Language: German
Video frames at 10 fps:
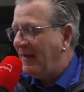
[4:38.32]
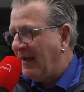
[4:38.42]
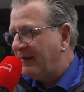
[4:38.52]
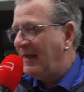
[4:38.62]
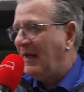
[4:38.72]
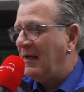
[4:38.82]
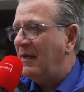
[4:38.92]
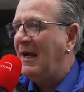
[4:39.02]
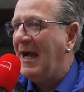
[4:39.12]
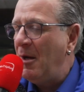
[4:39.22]
werden
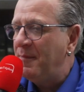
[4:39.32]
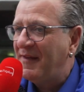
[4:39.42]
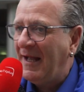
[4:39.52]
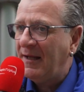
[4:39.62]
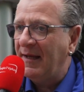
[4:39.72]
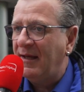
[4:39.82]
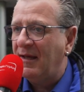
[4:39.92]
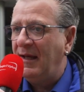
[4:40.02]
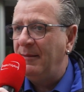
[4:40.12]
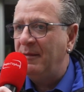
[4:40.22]

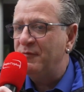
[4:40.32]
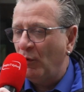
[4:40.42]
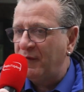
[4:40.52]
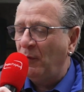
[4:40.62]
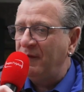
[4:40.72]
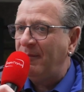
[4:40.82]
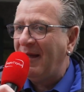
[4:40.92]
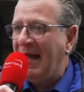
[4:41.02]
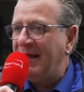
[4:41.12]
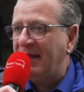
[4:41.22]
hauptsächlich im,
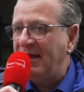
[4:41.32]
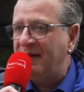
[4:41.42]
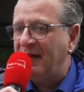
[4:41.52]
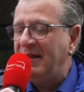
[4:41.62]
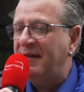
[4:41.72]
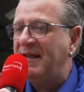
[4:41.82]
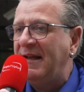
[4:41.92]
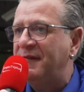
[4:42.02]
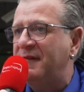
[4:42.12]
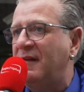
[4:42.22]
Schutzhundebereich
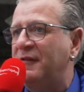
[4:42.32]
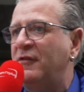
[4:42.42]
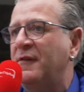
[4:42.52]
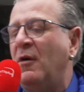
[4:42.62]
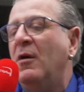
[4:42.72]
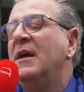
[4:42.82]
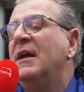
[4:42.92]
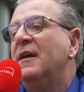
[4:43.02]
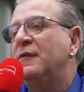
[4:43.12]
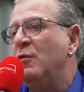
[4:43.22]
eingesetzt. Das ist also
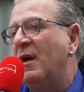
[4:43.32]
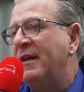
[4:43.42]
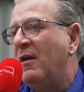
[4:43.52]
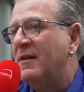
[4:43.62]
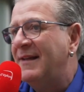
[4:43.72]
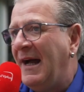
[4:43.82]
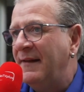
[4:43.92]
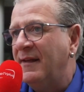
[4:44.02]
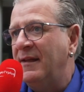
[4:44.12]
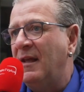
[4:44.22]
Suche nach
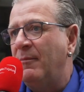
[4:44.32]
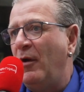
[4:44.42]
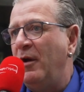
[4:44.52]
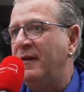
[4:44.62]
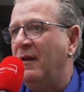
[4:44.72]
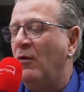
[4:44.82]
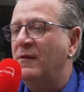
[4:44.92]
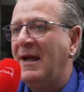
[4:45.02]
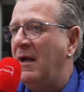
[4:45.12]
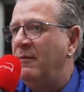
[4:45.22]
Tätern in Gebäuden
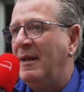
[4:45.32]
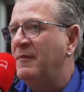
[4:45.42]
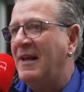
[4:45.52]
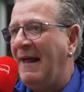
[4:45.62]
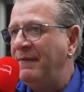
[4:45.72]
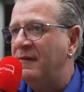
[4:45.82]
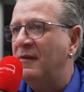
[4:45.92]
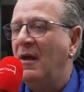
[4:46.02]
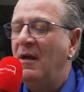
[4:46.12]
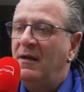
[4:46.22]
oder auch im Gelände.
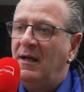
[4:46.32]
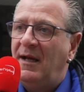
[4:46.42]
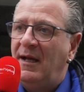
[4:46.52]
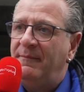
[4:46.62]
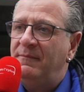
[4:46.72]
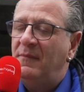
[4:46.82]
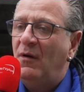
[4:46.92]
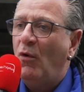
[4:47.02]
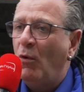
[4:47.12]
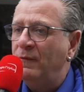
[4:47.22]
Ähm,
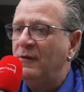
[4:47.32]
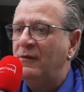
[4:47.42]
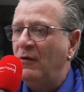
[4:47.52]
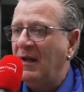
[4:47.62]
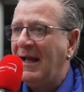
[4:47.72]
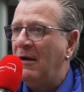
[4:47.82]
und natürlich